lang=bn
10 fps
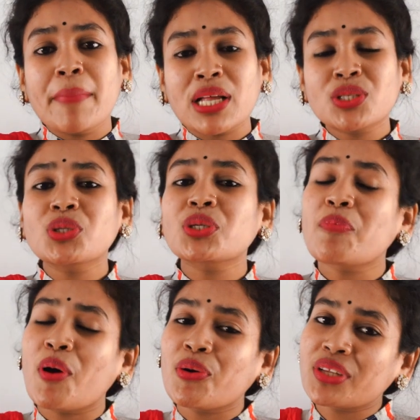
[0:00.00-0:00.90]
ম্যাথ
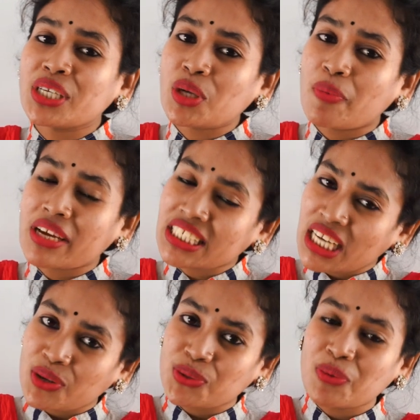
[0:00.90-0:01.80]
সলিউশনের পক্ষ থেকে সবাইকে
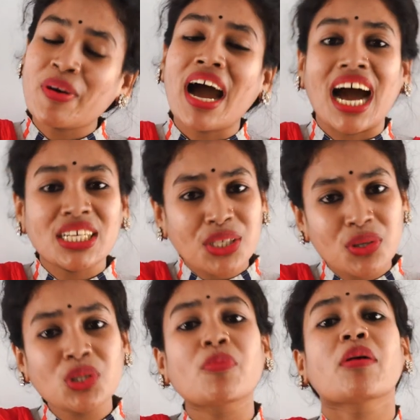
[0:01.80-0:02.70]
স্বাগতম আশা
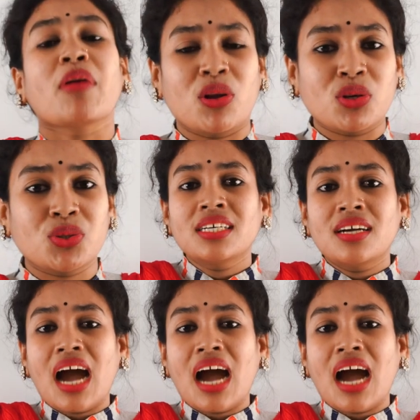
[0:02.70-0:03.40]
করি সবাই ভালো আছো